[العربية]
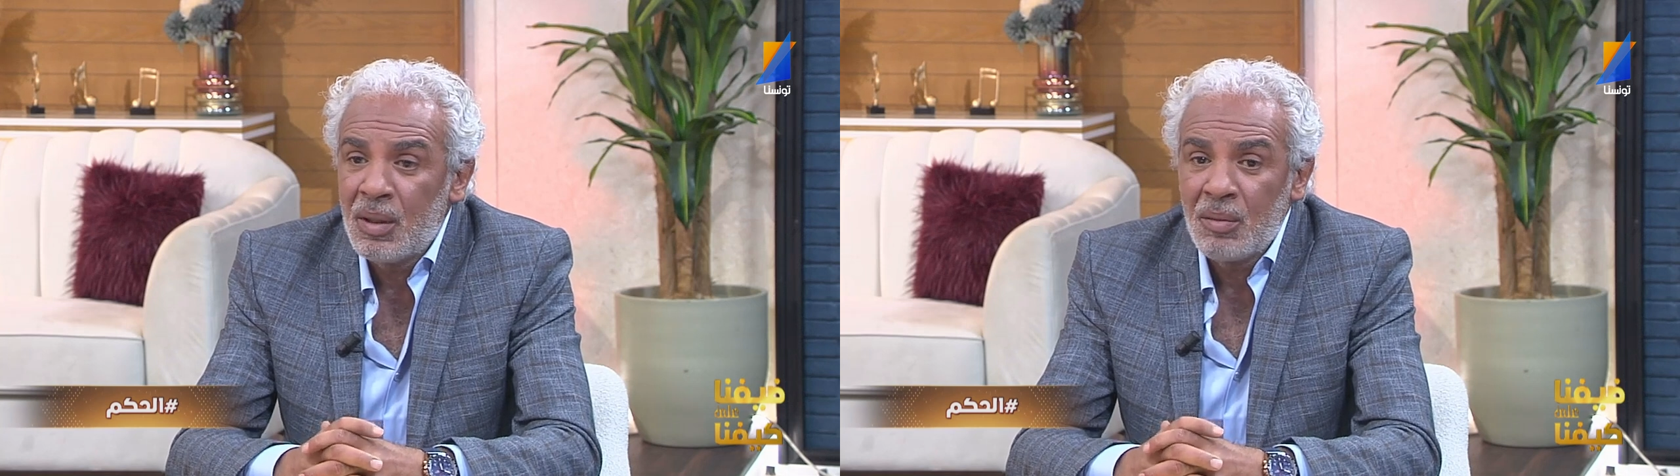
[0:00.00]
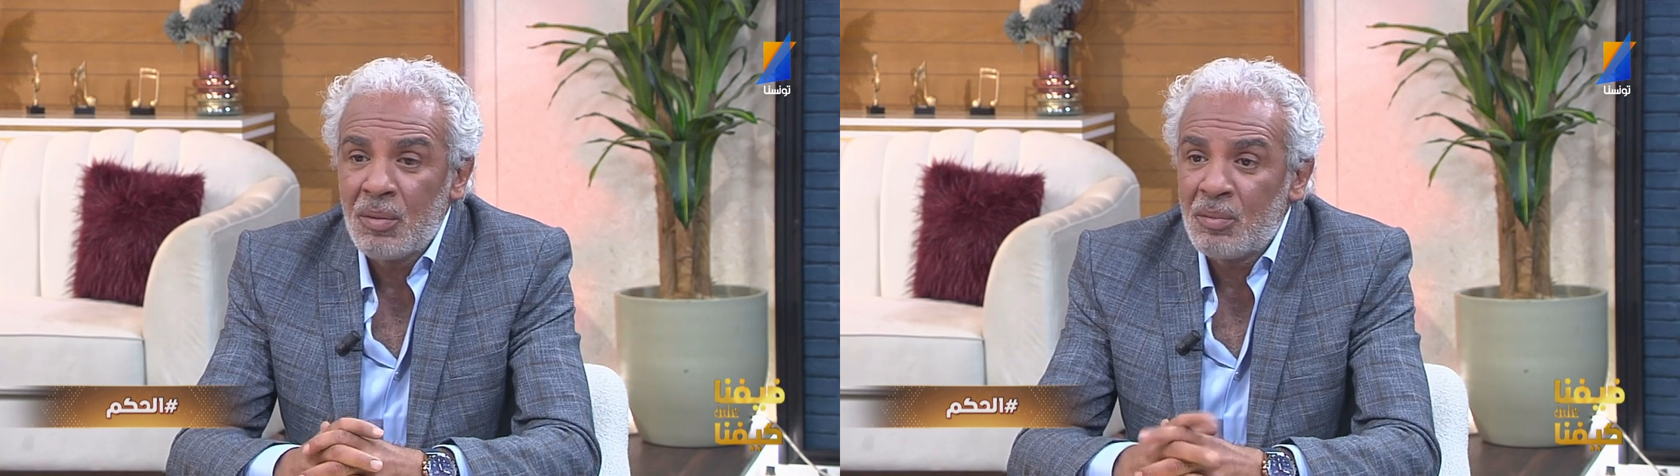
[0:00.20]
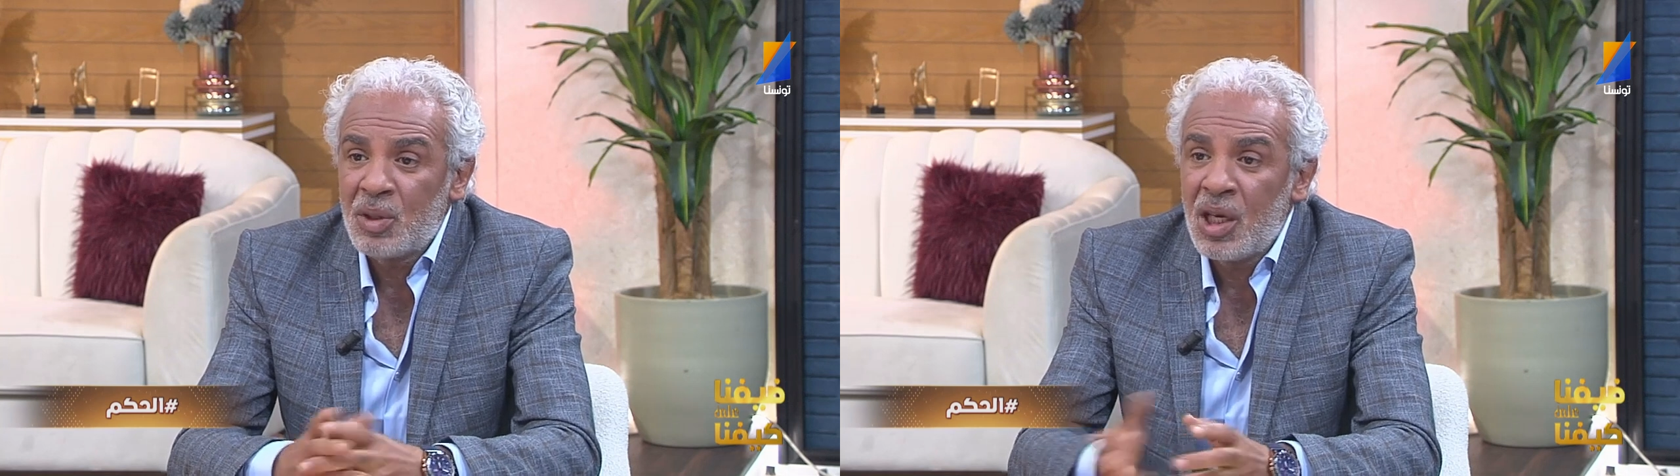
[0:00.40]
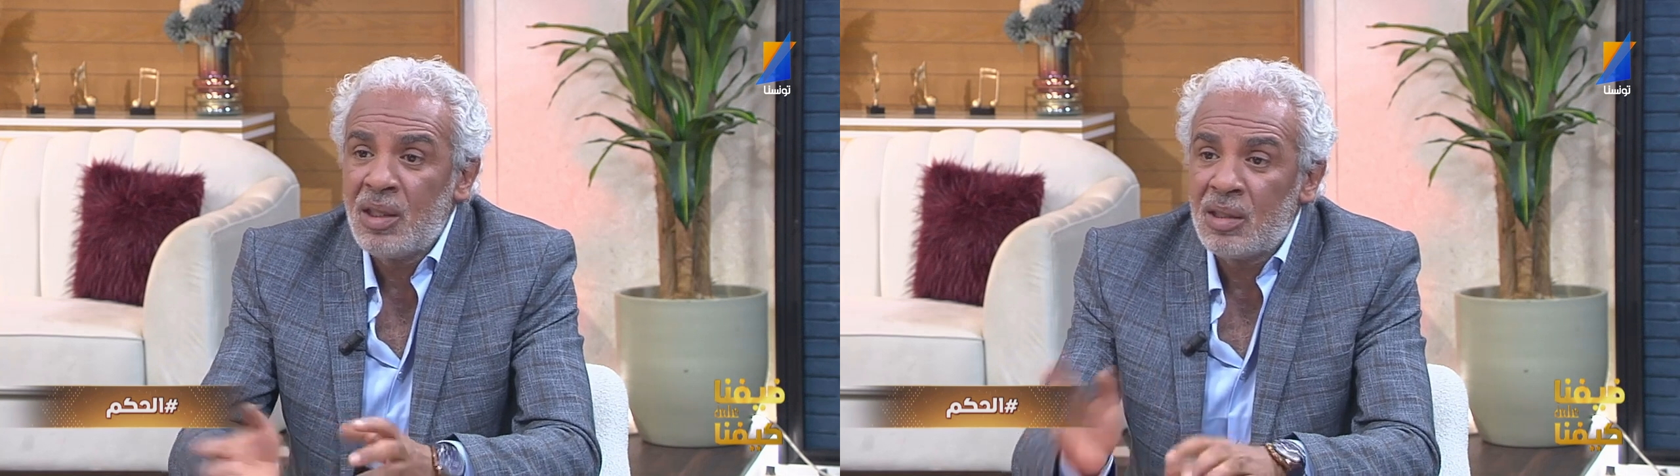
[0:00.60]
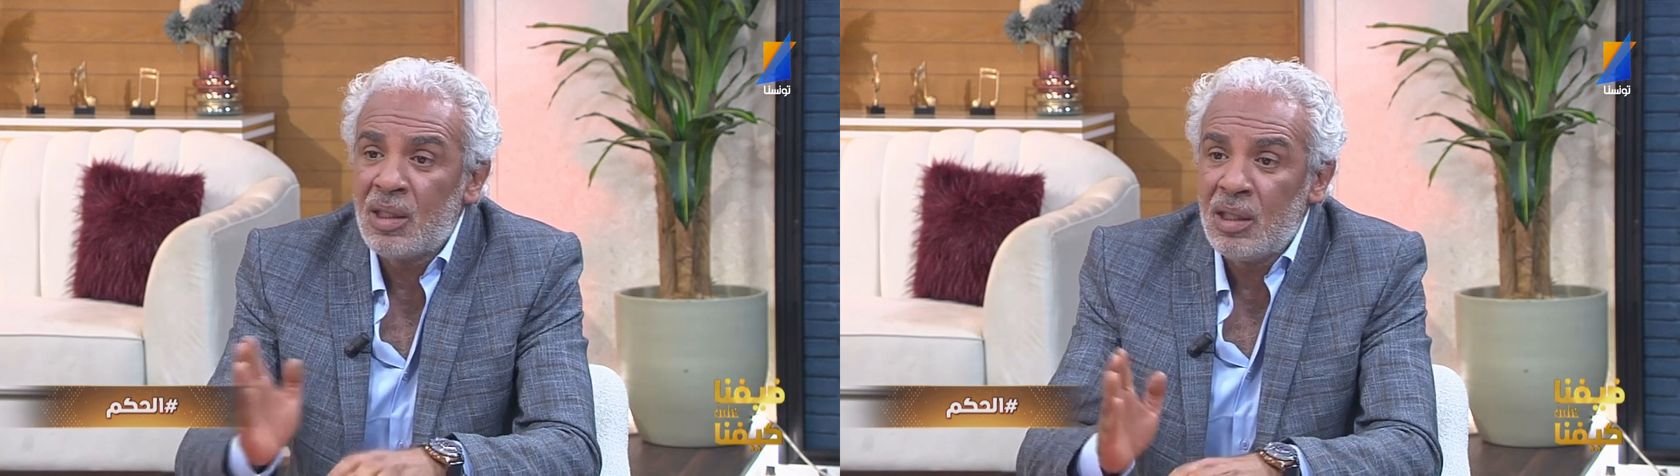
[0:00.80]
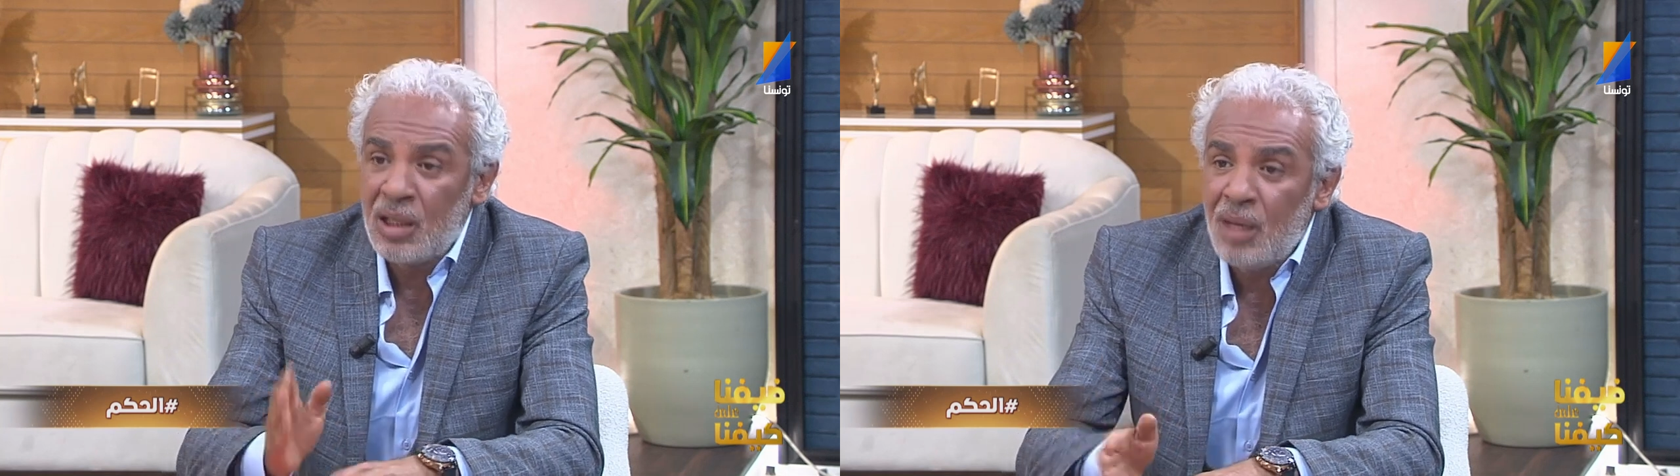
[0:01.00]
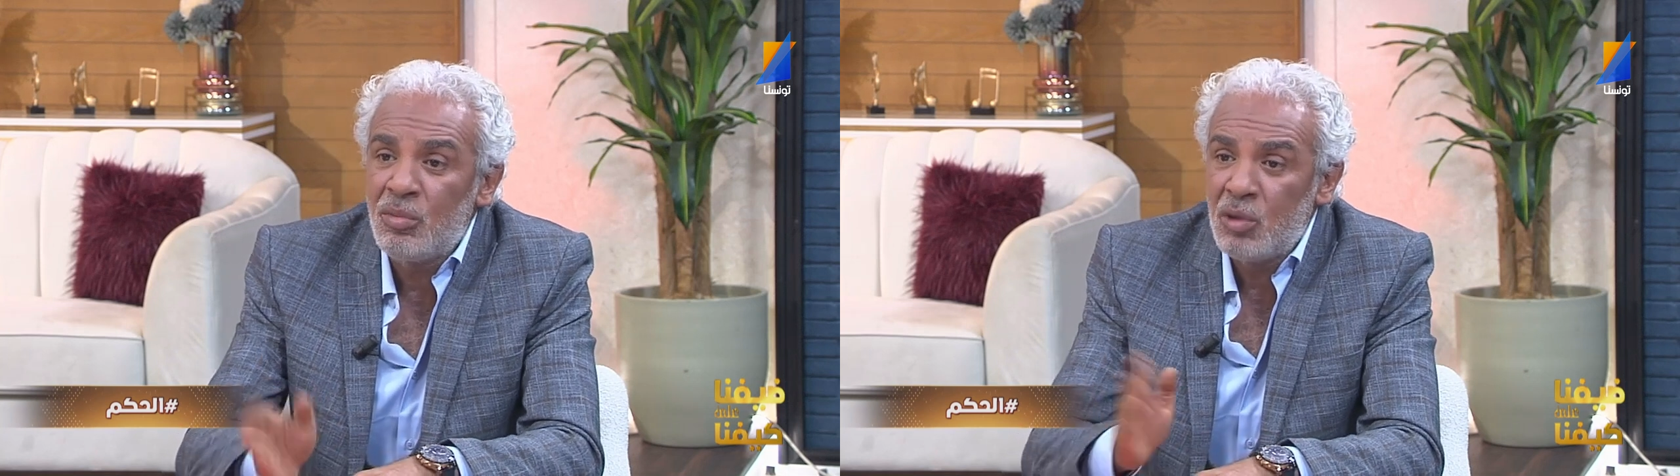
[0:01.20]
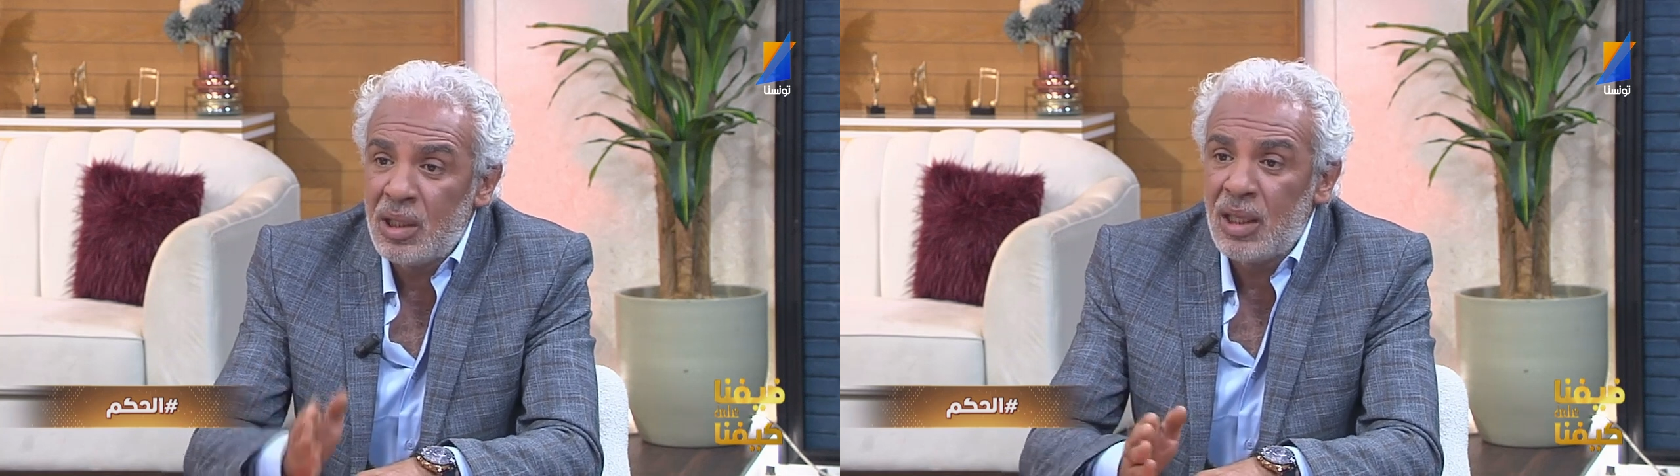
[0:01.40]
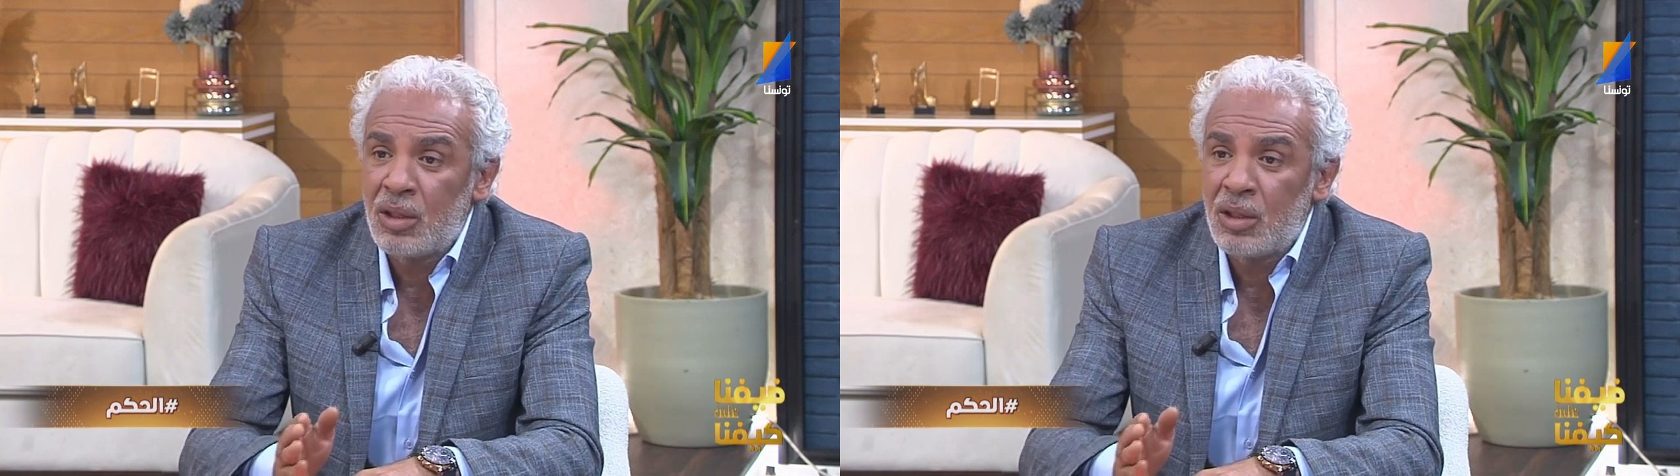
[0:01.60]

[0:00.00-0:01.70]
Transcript: بشهاده اللي يحبوا اليوم هو